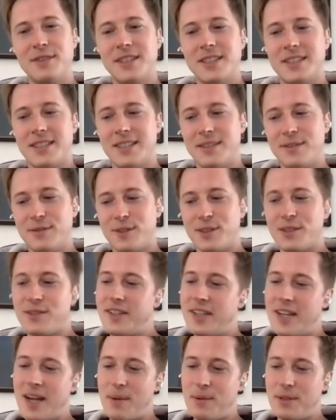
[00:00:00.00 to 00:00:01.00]
definitiv.
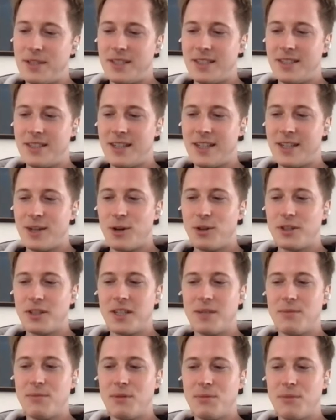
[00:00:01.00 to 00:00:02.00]
Deswegen habe ich den halt auch
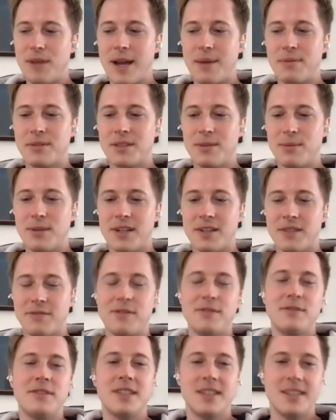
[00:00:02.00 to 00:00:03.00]
dann im, im Herbst gebracht,
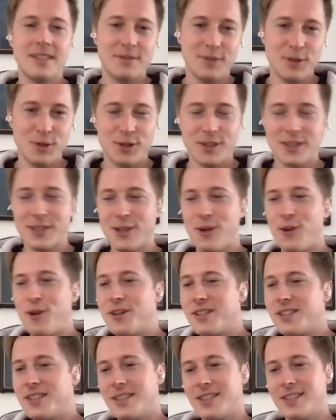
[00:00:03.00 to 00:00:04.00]
weil wir halt, wie du es jetzt
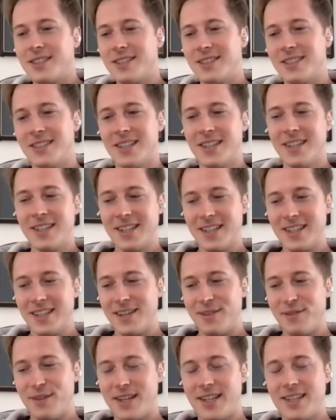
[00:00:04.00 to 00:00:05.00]
auch gesagt hast,
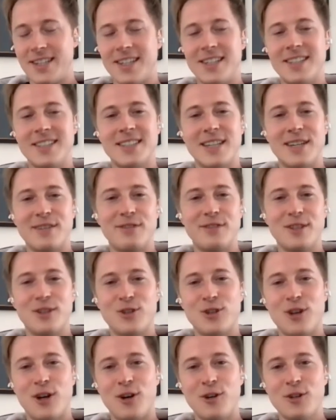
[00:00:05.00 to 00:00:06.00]
wirklich alle sehr viel
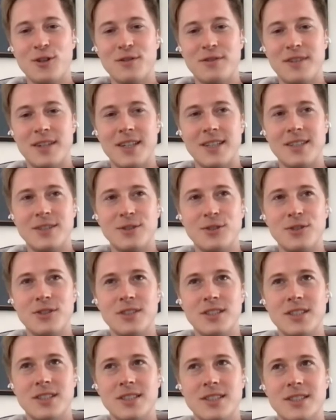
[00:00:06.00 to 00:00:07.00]
zu Hause waren
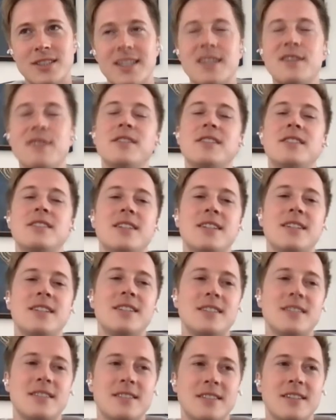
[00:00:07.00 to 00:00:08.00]
und äh, sehr viel
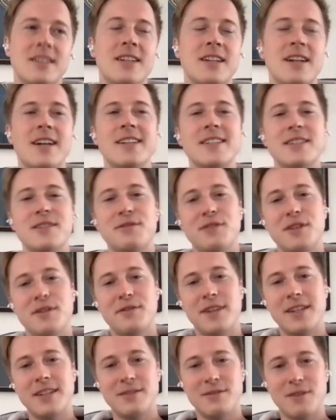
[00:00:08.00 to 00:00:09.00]
Zeit in den eigenen
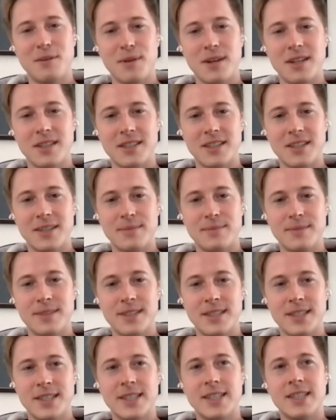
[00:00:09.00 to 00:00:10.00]
vier Wänden verbracht
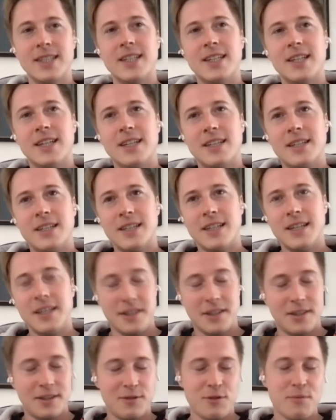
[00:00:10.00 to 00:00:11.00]
haben.
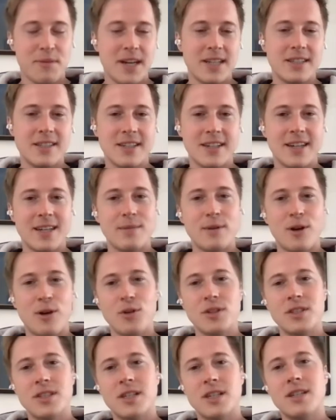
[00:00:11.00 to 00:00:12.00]
Ich für meinen Teil kann aber
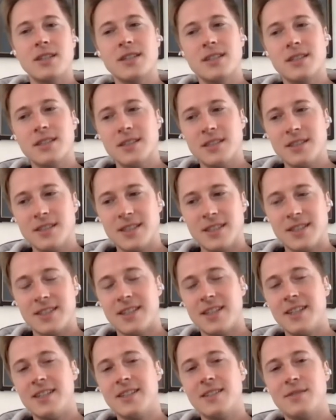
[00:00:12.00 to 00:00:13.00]
auch sagen, dass ich in dieser
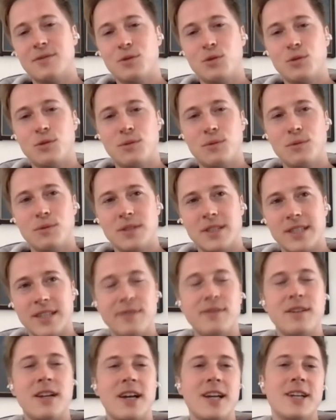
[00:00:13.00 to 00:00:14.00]
Zeit, wo
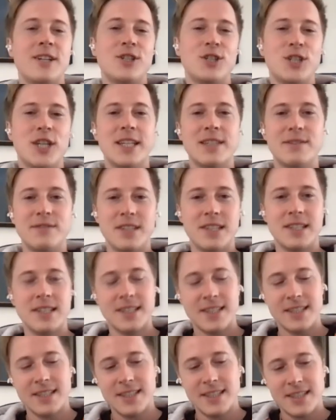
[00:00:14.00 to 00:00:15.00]
sehr viel eingeschränkt
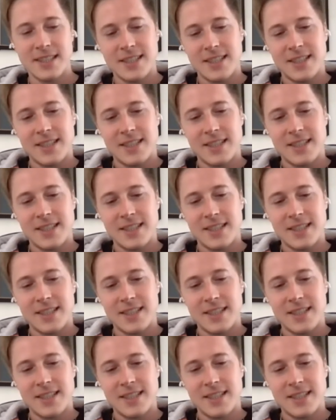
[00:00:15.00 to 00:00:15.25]
war,